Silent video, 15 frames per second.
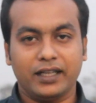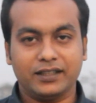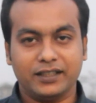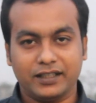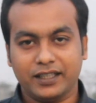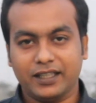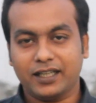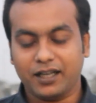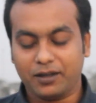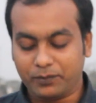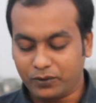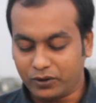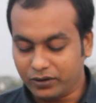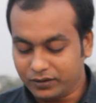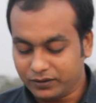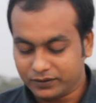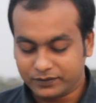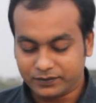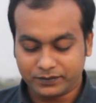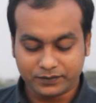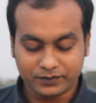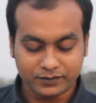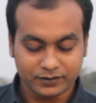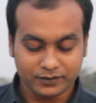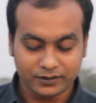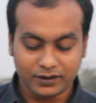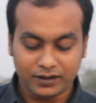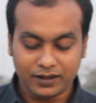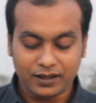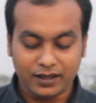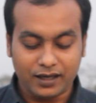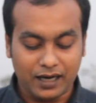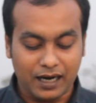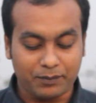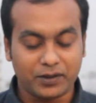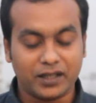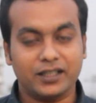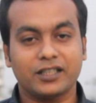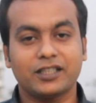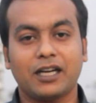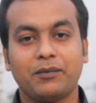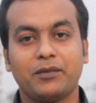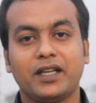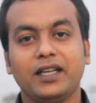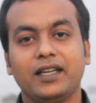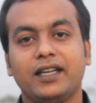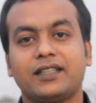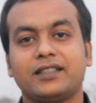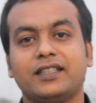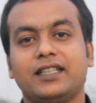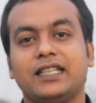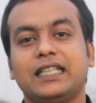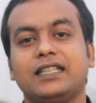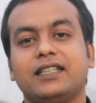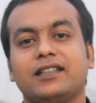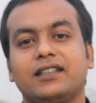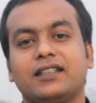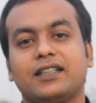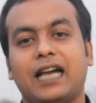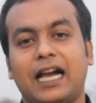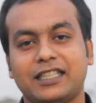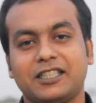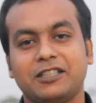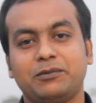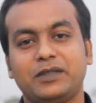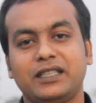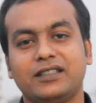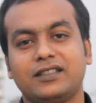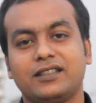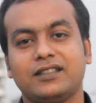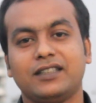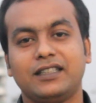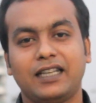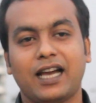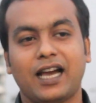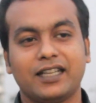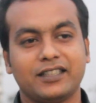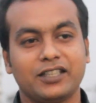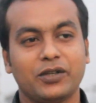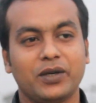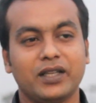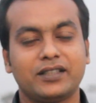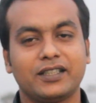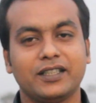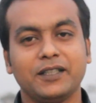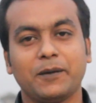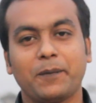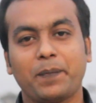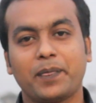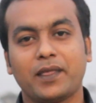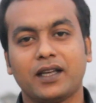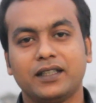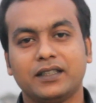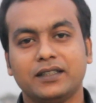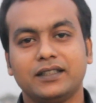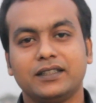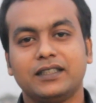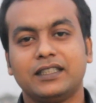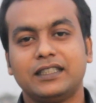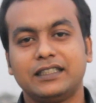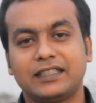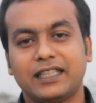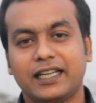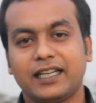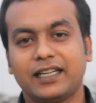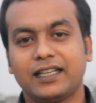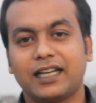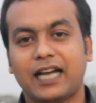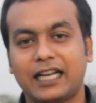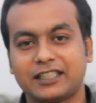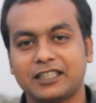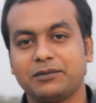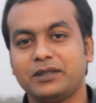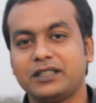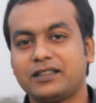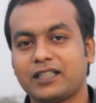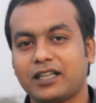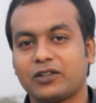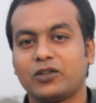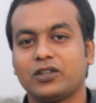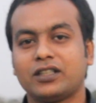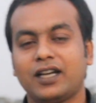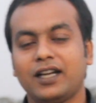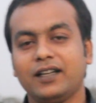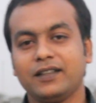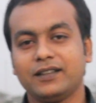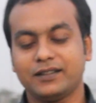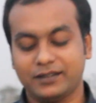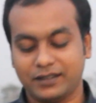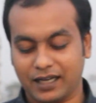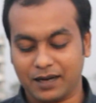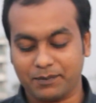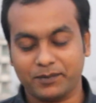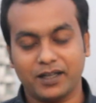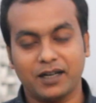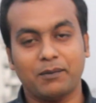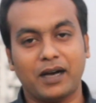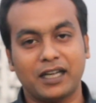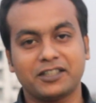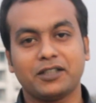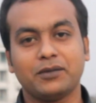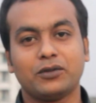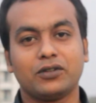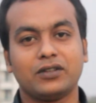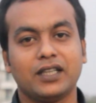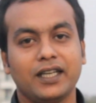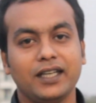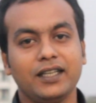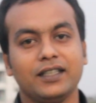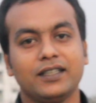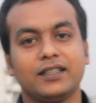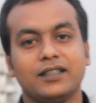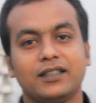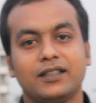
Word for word: অনেক তিতিক্ষার পর আপনাদের সামনে একটি ঘাসের বীজ নিয়ে হাজির হয়েছি যে ঘাসের বীজটার কথা আপনারা মাঝে মধ্যেই